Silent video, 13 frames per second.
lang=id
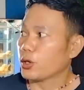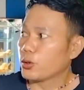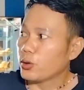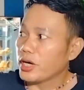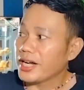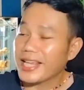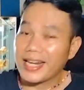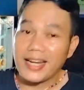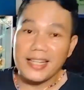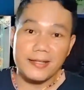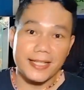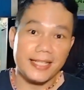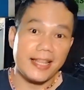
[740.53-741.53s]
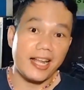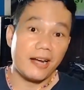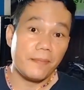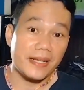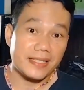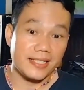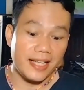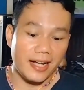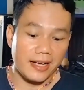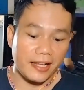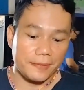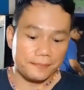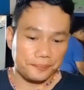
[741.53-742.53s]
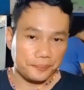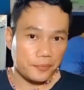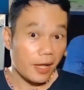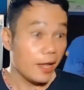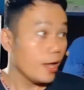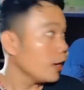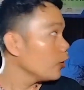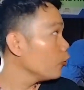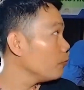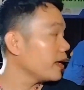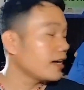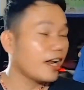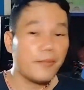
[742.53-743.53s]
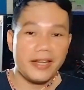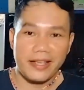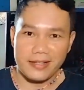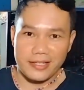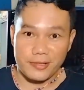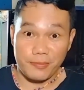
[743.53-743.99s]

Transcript: Kulineran di sekitaran pasar jangkrik lumayan ramai nih guys